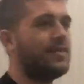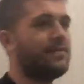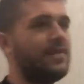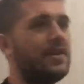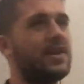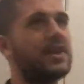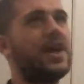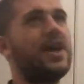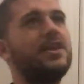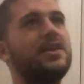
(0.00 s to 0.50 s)
una
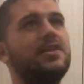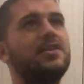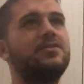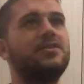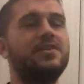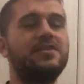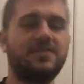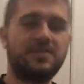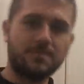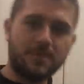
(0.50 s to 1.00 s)
Ferrari e
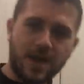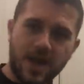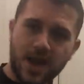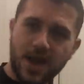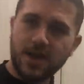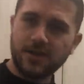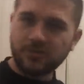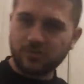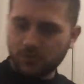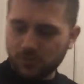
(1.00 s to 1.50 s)
dicessi:
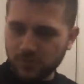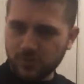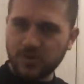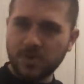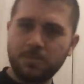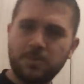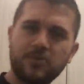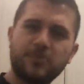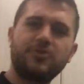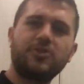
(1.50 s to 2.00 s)
Ma
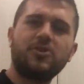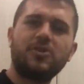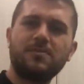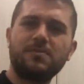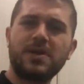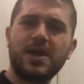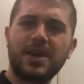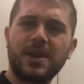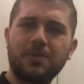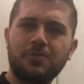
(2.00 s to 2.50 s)
scusi, posso
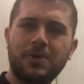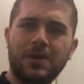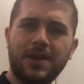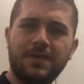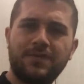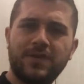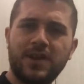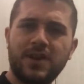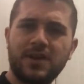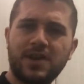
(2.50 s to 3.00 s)
comprare
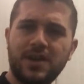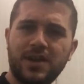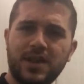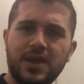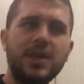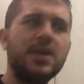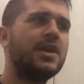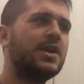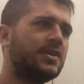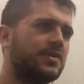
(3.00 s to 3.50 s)
quella Ferrari
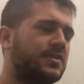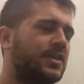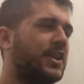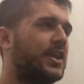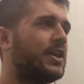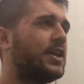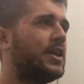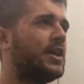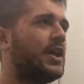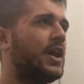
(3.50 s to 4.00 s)
lì?
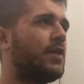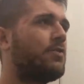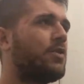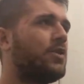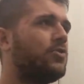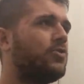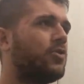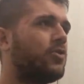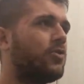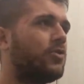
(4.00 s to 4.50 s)
Sì. E
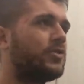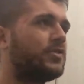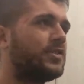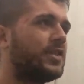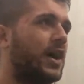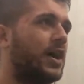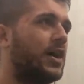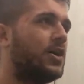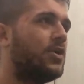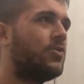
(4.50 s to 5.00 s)
quanto
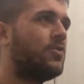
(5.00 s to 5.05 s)
costa?